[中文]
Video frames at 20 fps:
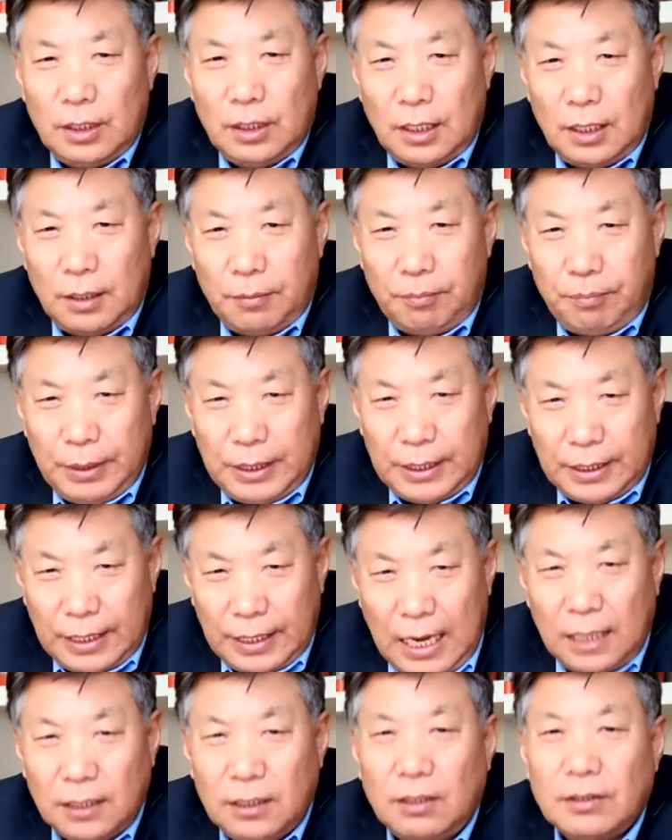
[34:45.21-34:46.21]
呃，被
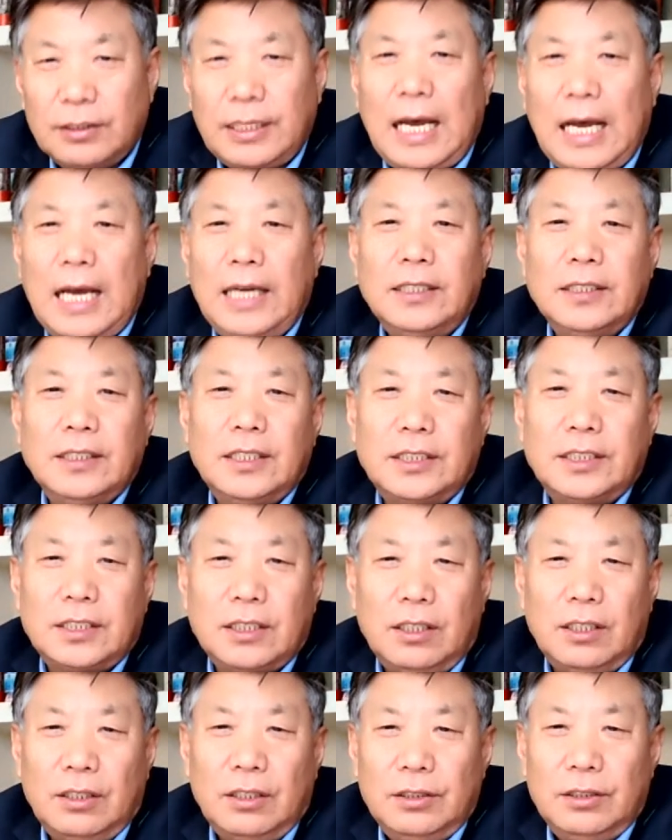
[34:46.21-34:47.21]
拉到台上的时
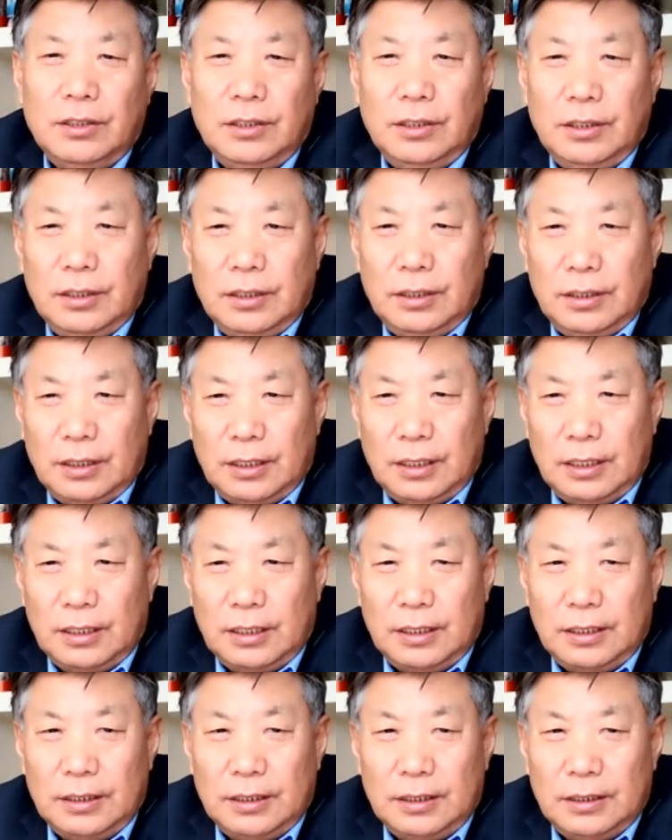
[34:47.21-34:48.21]
候，
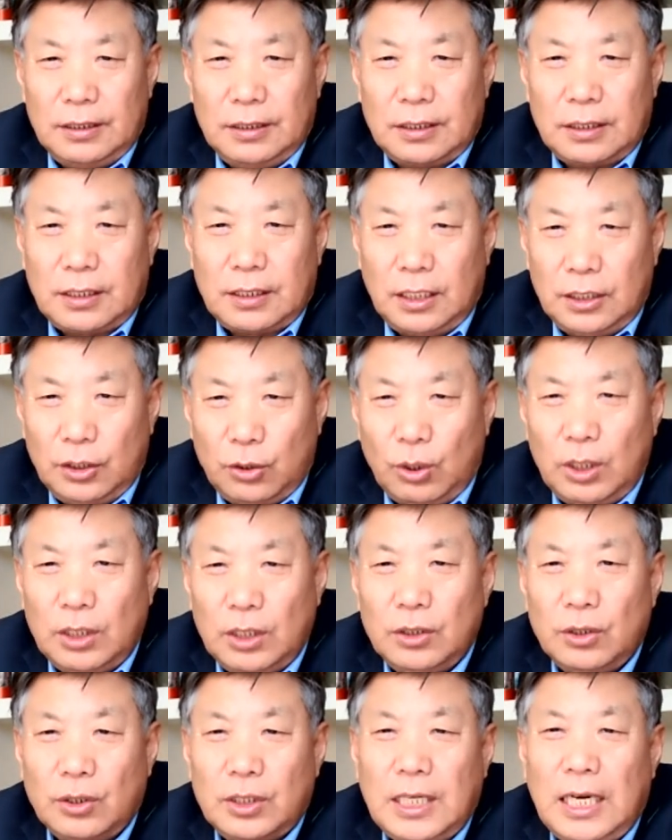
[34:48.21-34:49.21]
呃，很多
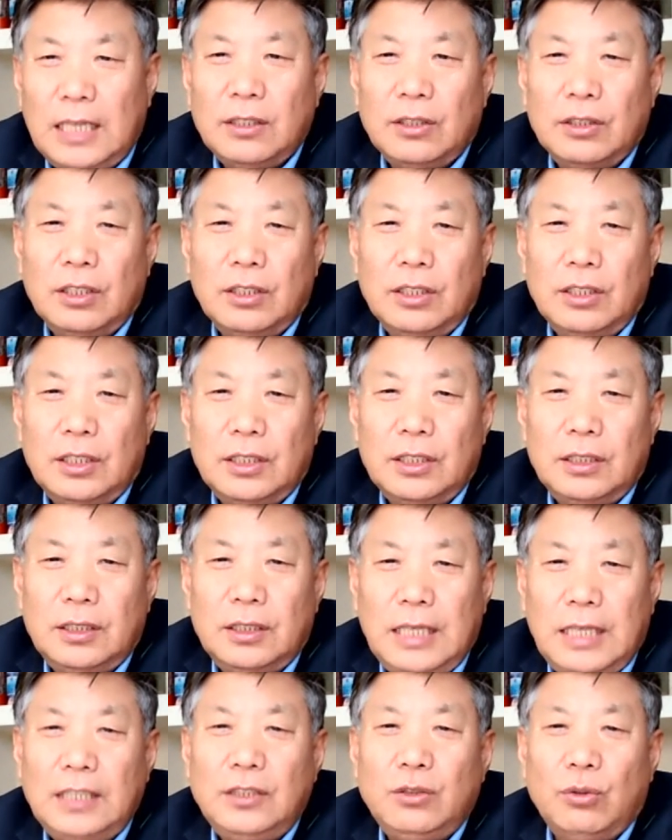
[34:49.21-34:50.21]
人都看到他的
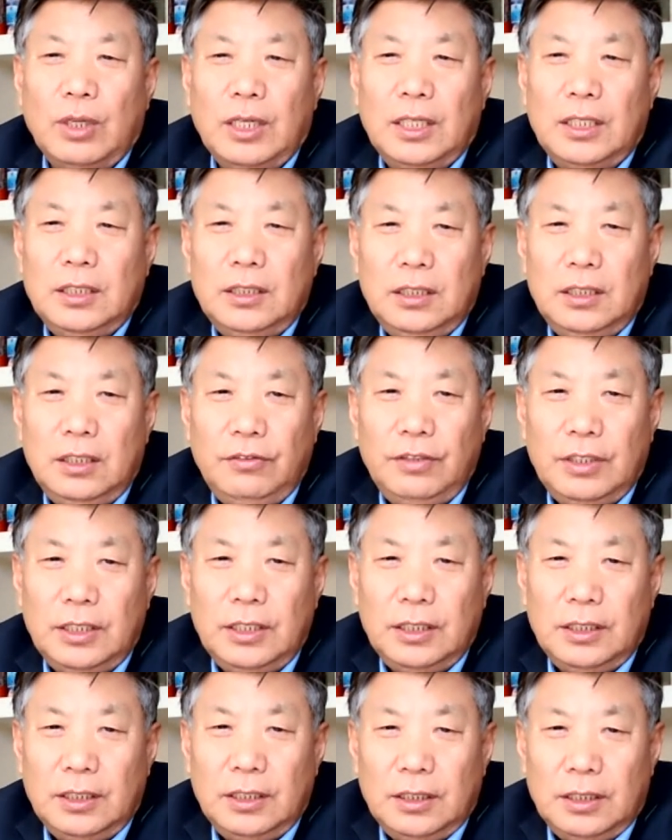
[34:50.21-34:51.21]
呆住了，因
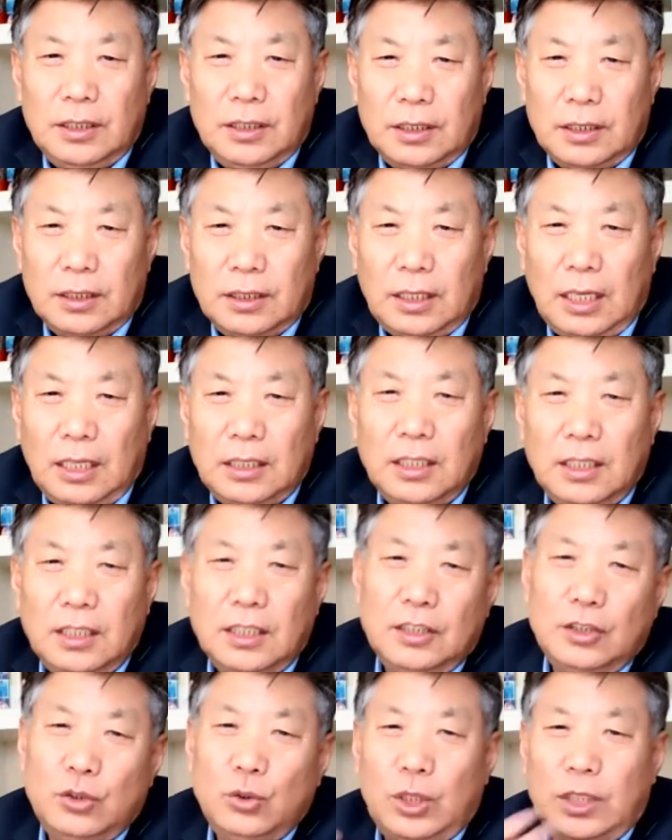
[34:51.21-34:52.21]
为他
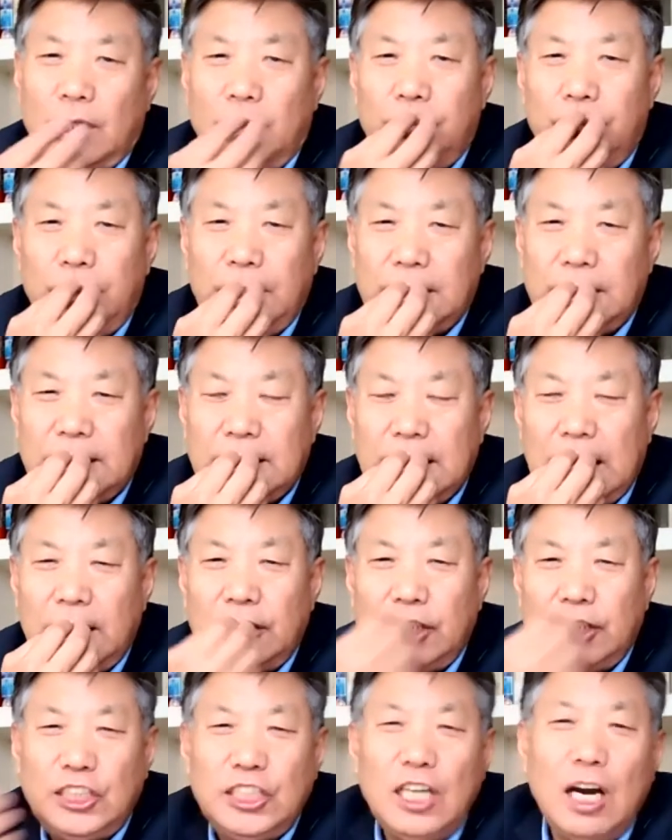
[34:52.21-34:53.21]
的嘴上被塞着
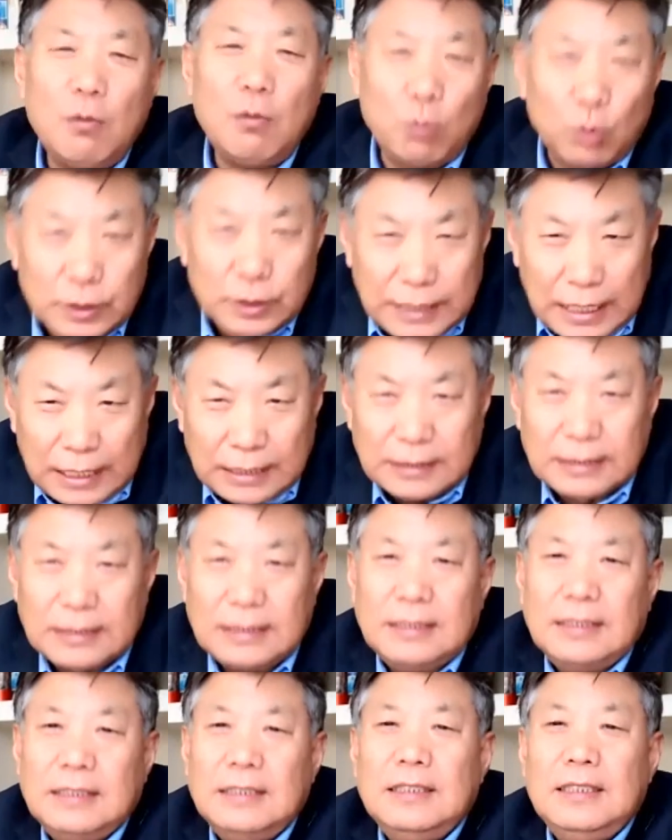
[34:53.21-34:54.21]
橡木塞子，
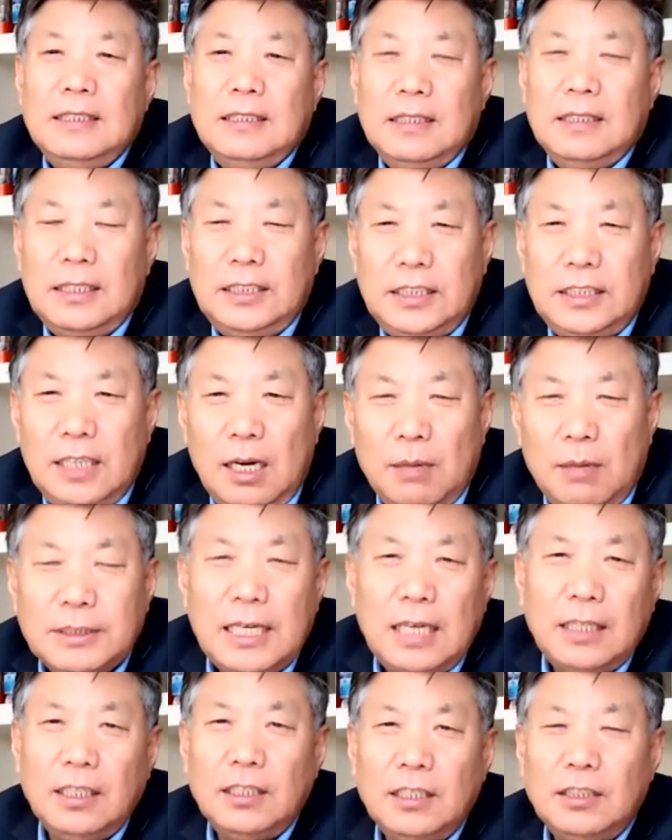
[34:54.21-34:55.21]
那橡木
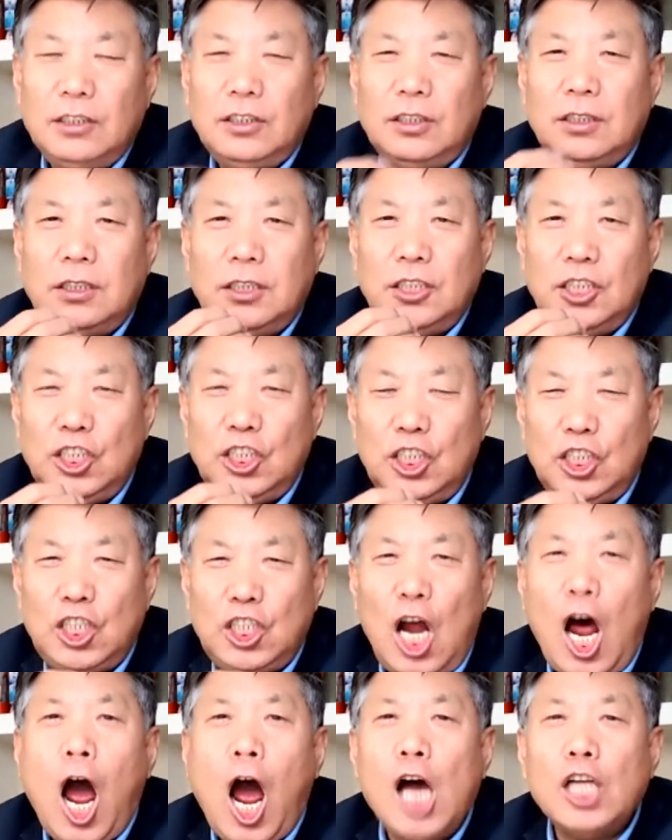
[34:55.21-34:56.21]
塞子你一
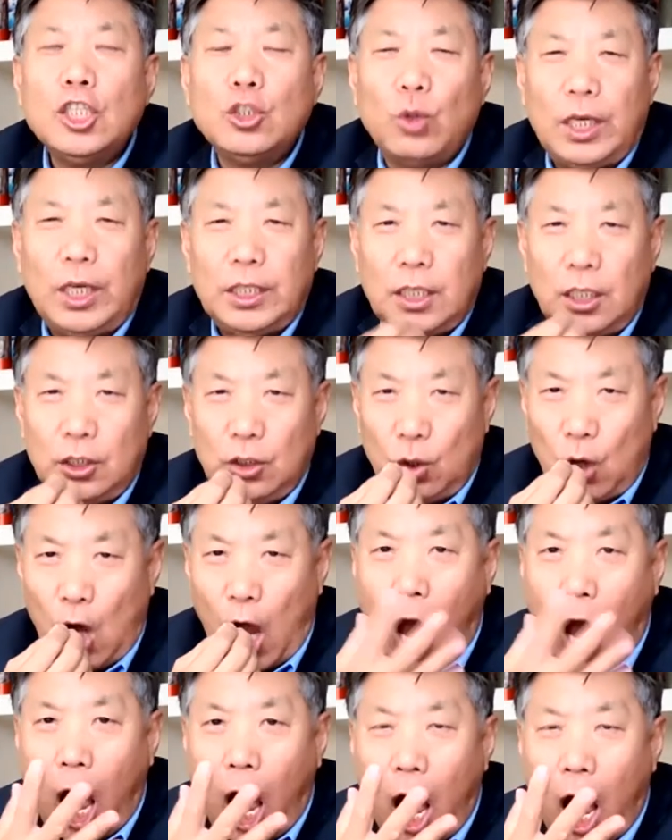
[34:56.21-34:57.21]
张嘴，他就
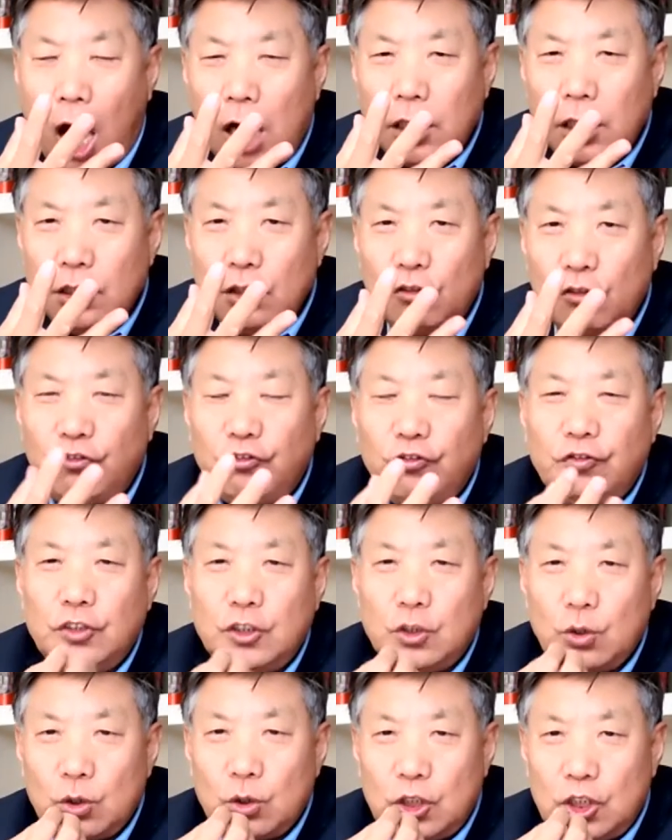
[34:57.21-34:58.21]
就
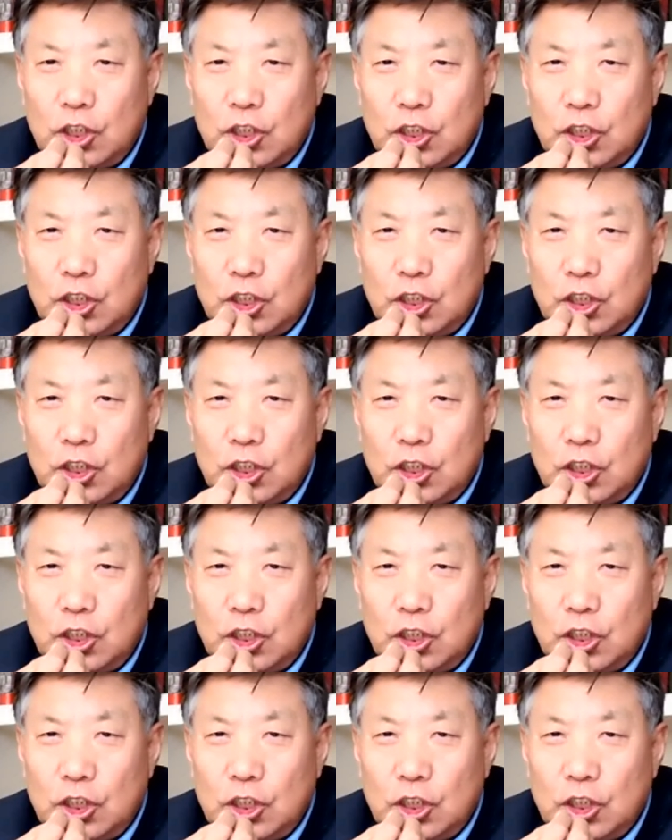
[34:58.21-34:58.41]
就